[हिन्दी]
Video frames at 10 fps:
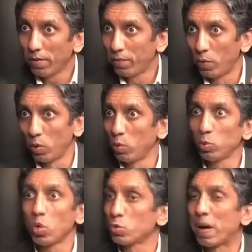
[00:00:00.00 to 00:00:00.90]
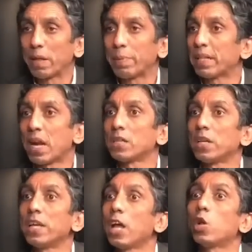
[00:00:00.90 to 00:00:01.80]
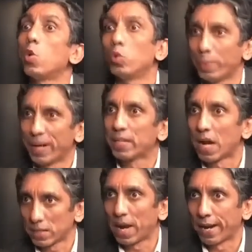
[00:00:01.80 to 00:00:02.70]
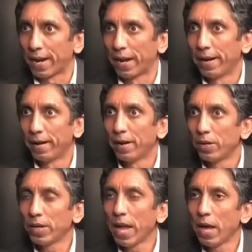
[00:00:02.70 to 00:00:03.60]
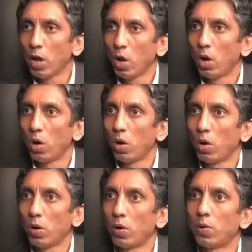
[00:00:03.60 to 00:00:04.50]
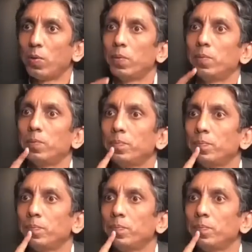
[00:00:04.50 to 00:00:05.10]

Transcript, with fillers: वो उनको इस बात पे एतराज़ नहीं है कि लोग उन पर एतराज़ कर रहे हैं ठीक है यानी वो नकवी